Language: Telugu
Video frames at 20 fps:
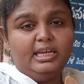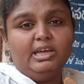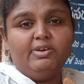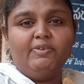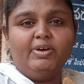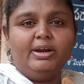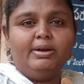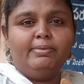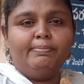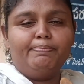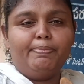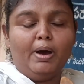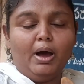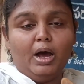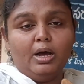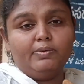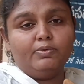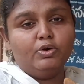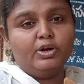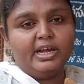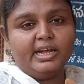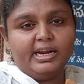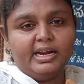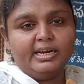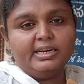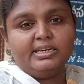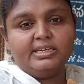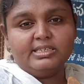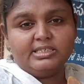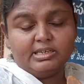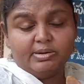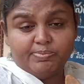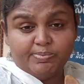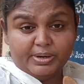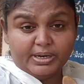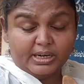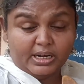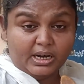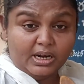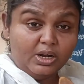ఈవెన్ పార్వో కెనైన్
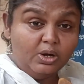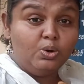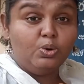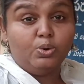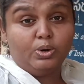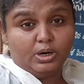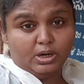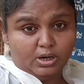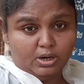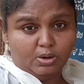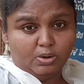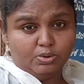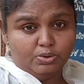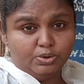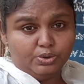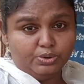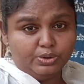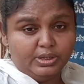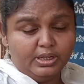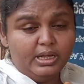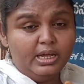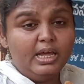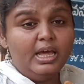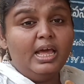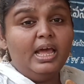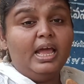డిస్టెంపర్ కన్నా ఘోరంగా ఉంటుంది